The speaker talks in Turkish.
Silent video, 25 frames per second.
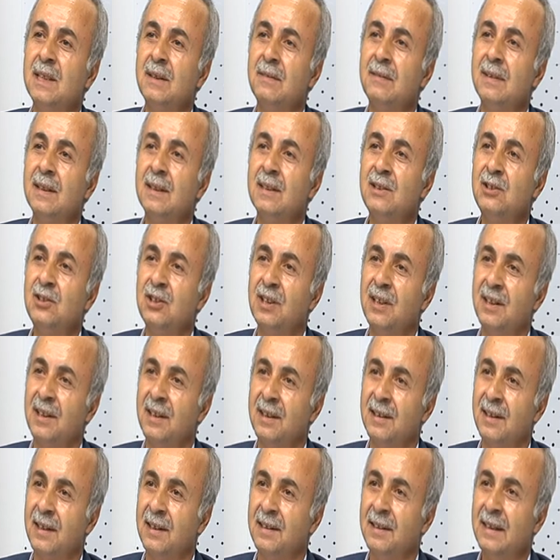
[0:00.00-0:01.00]
varıncaya
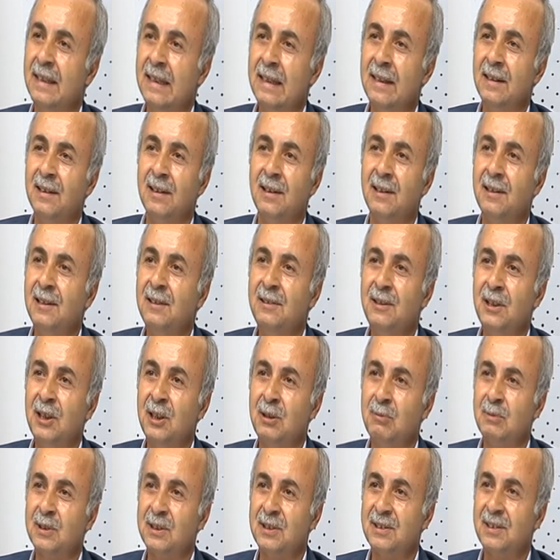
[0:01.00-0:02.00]
kadar Ali
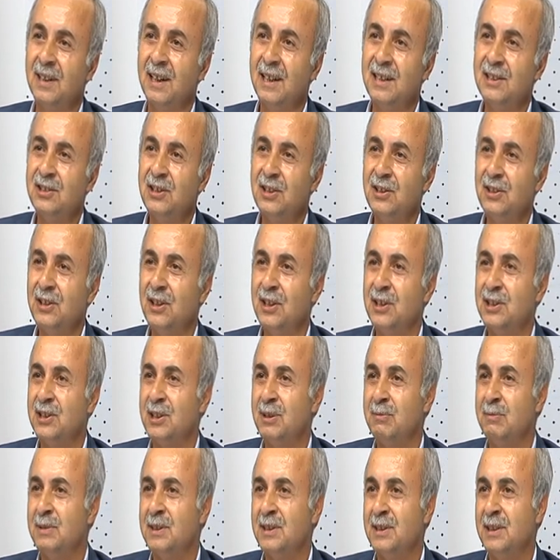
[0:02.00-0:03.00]
dayımızın, Ayşe
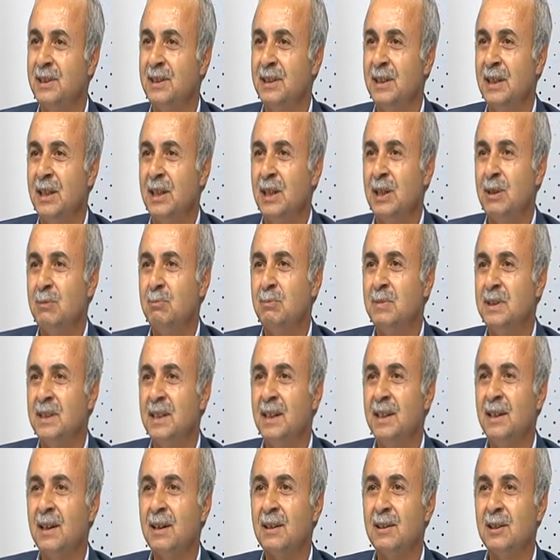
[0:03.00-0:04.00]
teyzemizin
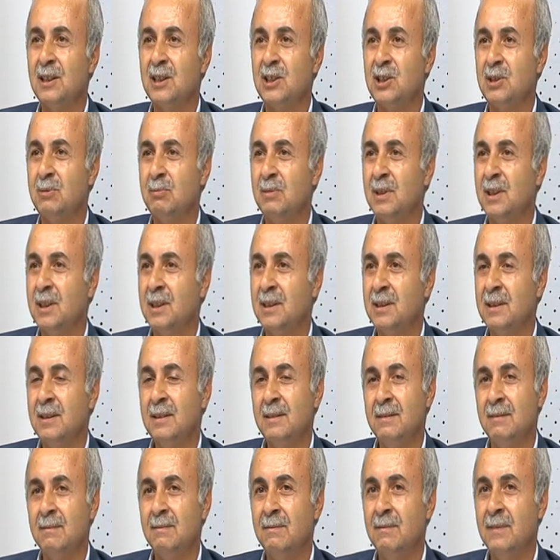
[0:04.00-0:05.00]
bize yaklaşımları
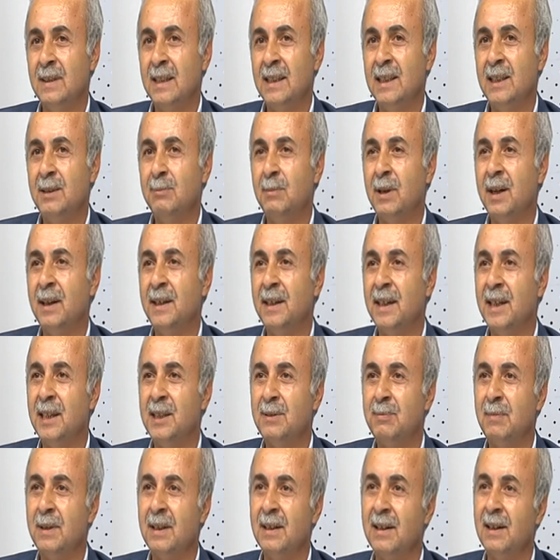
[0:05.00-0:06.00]
ve himaye
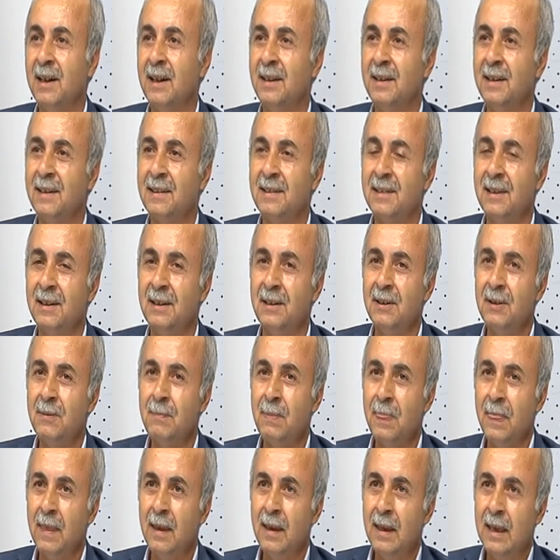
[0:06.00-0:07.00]
etmeye gayretleri
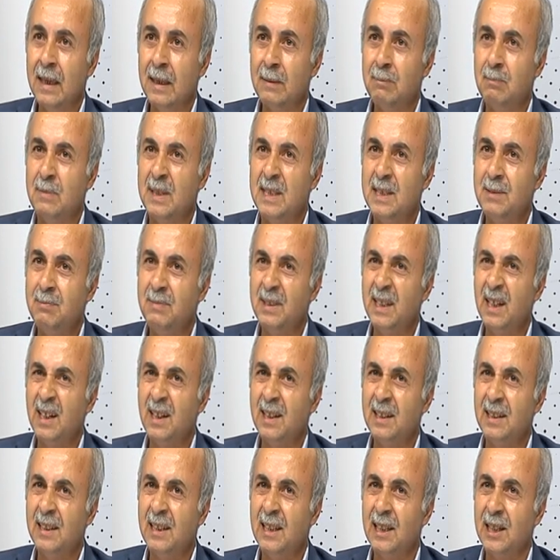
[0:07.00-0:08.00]
bizim
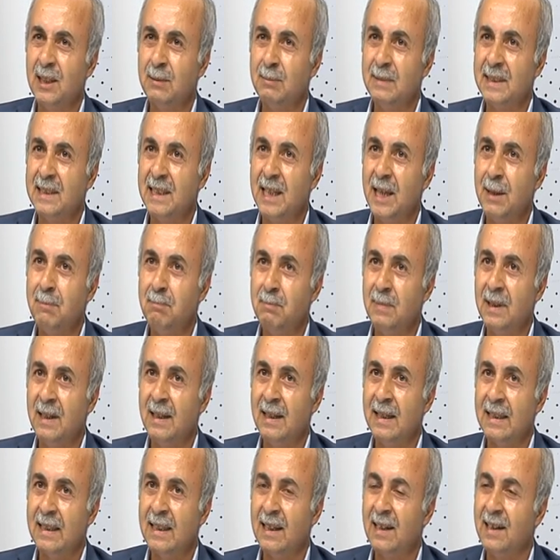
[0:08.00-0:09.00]
yarınlarımızı hep
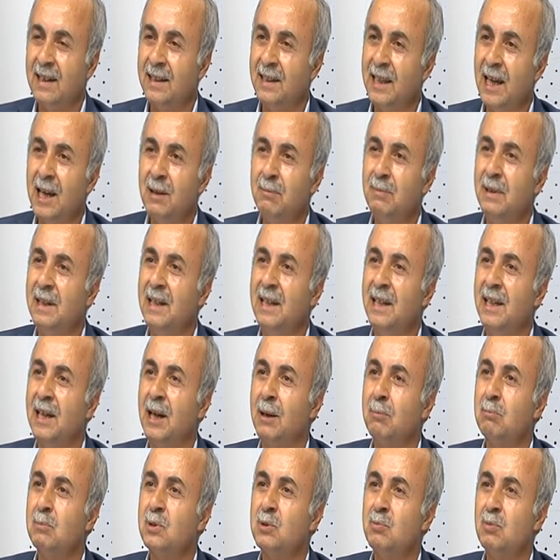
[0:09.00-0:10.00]
birlikte kader birliği
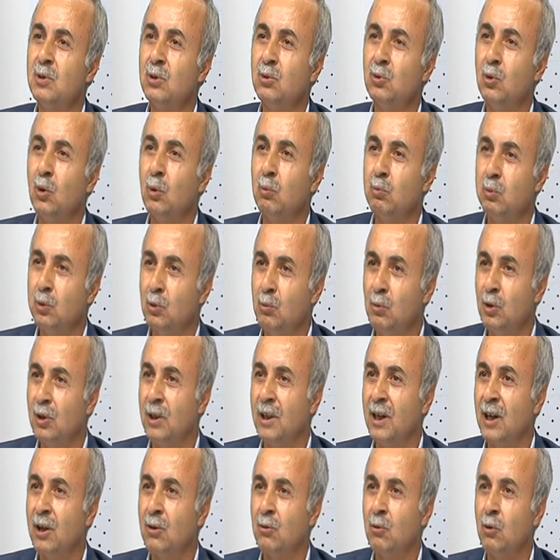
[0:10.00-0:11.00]
yapmış bir toplum
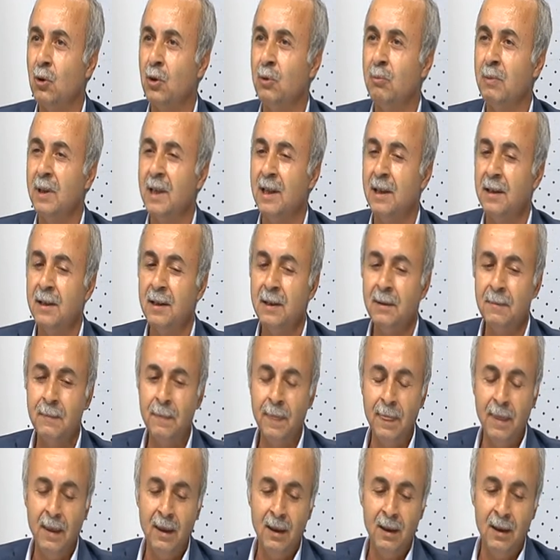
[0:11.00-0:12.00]
olarak görmeleri
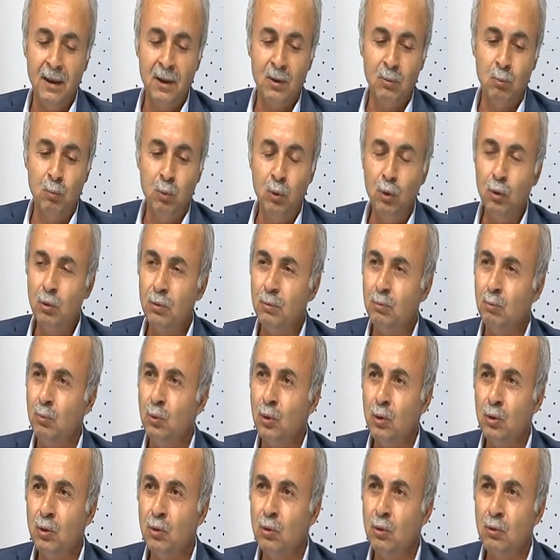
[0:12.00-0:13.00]
bu
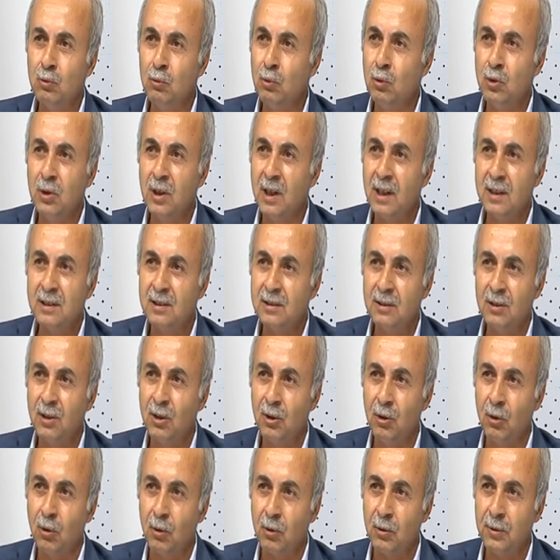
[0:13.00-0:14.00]
bugünün
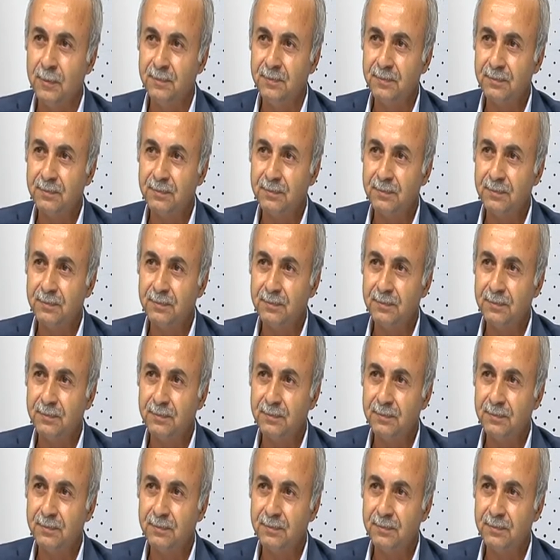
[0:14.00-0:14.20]
dünyasında yok.